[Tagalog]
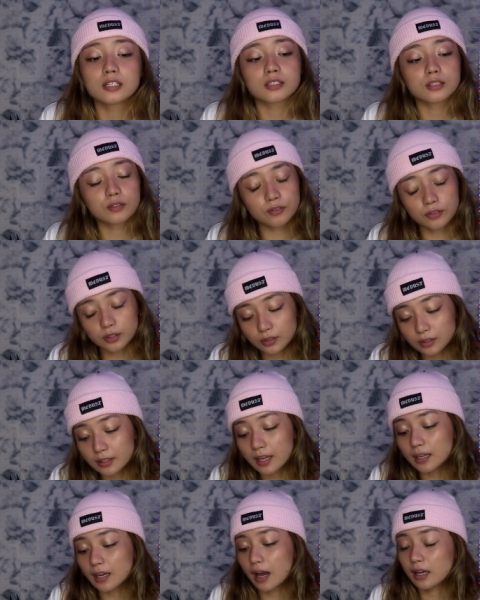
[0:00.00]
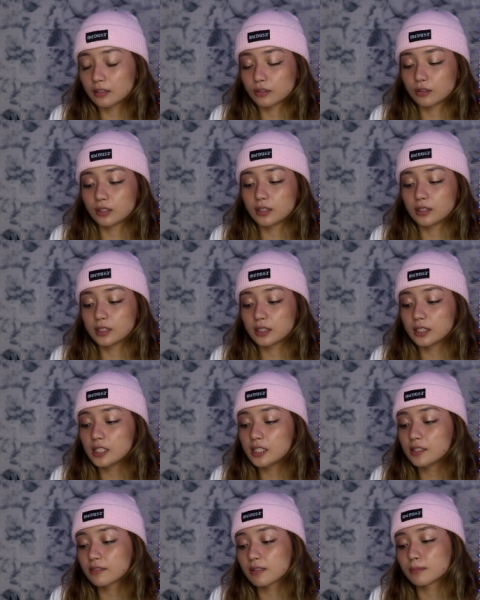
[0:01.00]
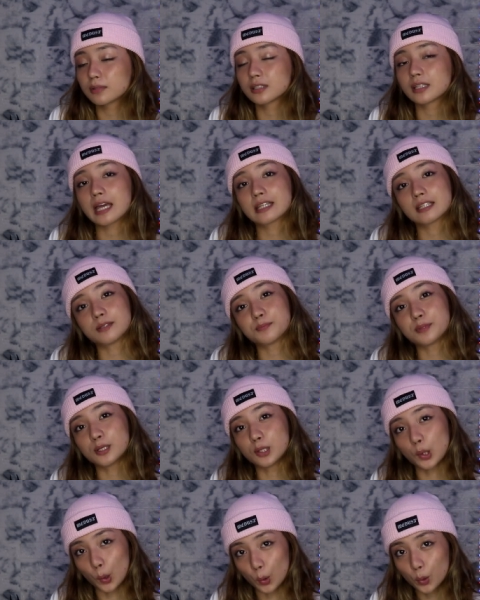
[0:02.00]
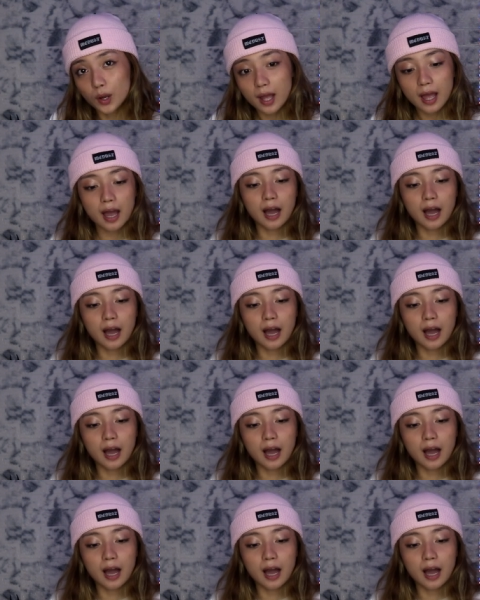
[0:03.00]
So for today, as you can see from the title below,